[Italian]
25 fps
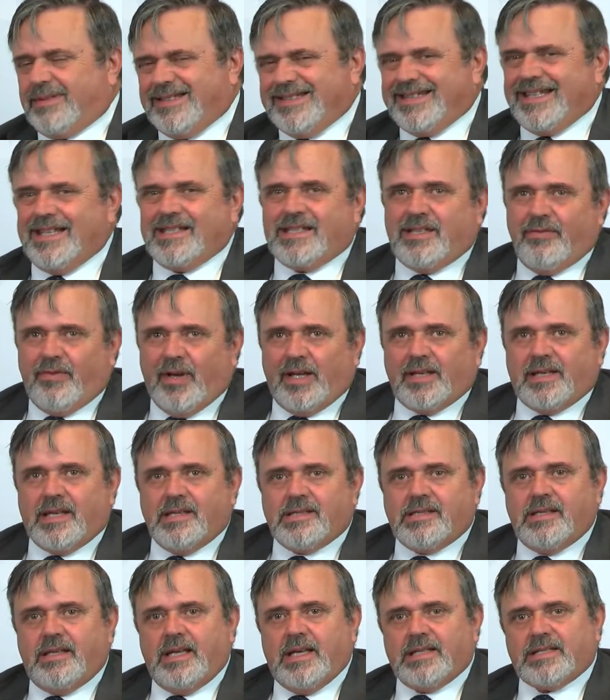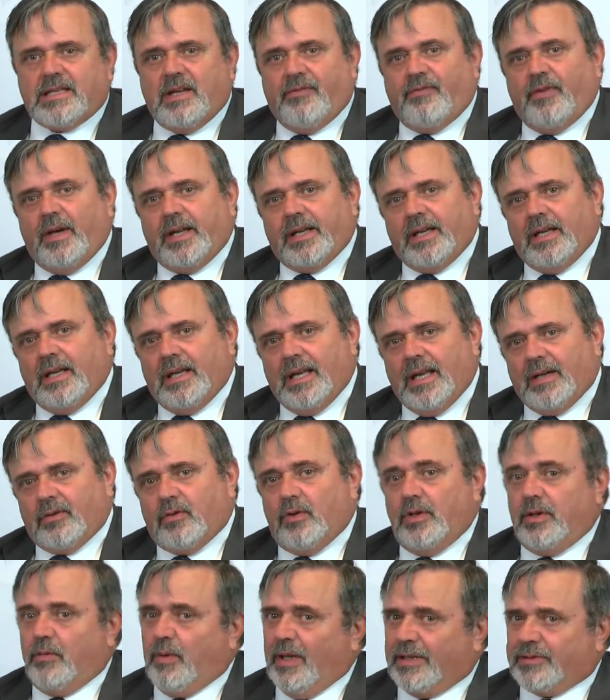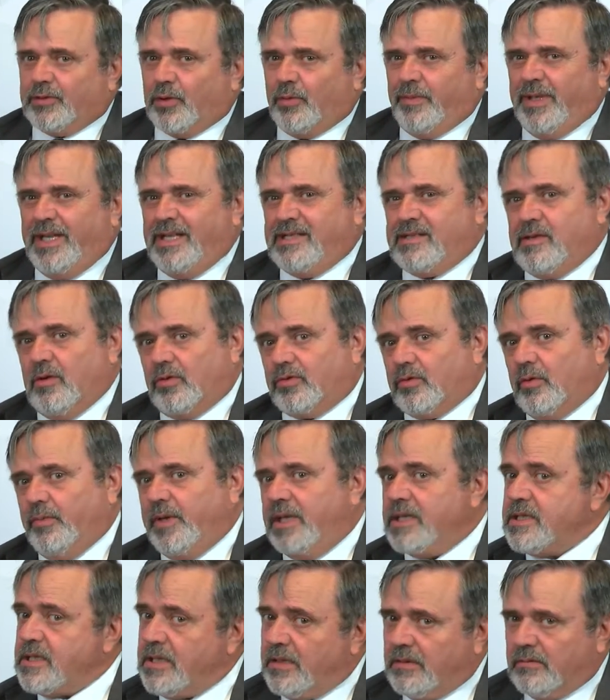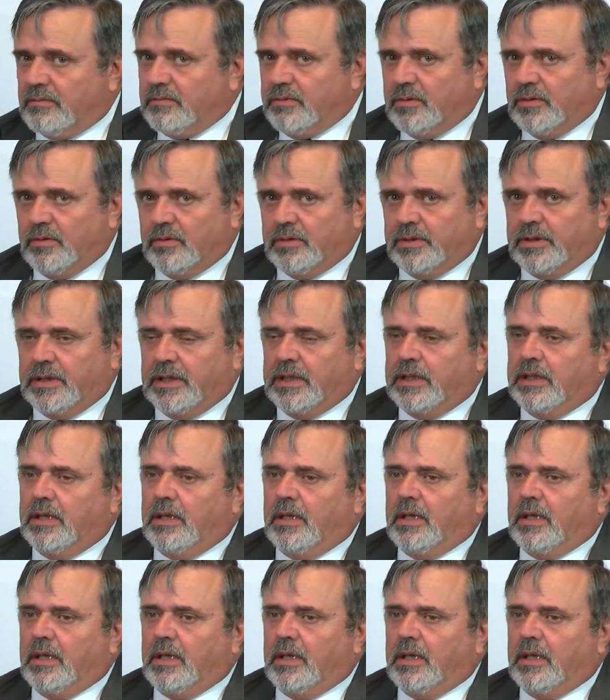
Che si, fa, che si riesca a fare nell'arco di 4 mesi, 8 mesi, non,